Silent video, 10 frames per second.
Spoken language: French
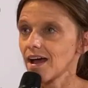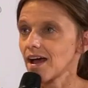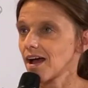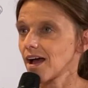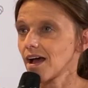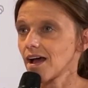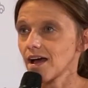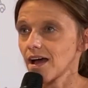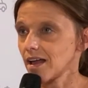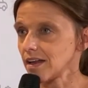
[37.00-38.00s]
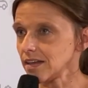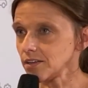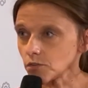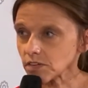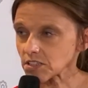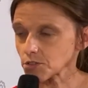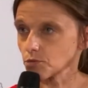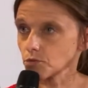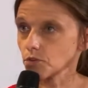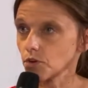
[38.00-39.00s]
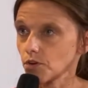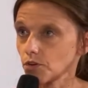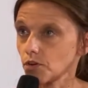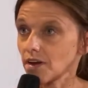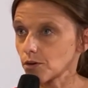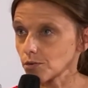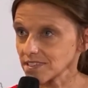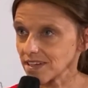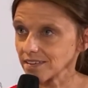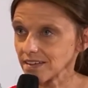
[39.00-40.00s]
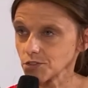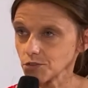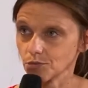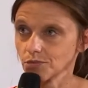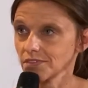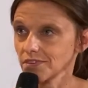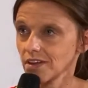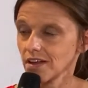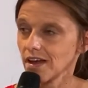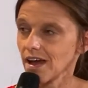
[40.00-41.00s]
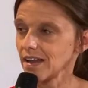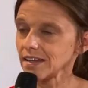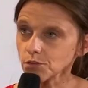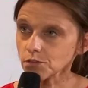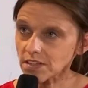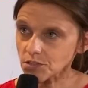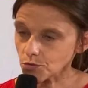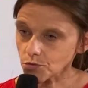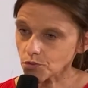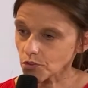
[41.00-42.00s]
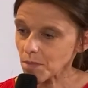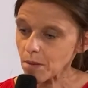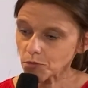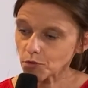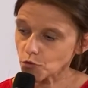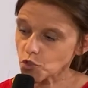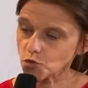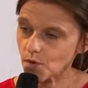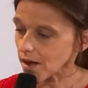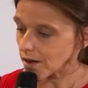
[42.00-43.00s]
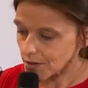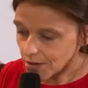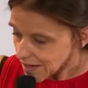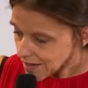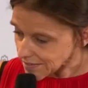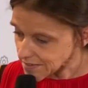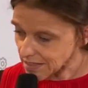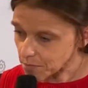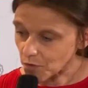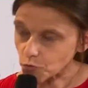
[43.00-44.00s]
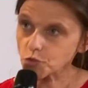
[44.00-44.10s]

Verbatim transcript: prenantes du coup À l'innovation euh, dans la concertation, à l'innovation dans, même dans le choix euh, des éléments du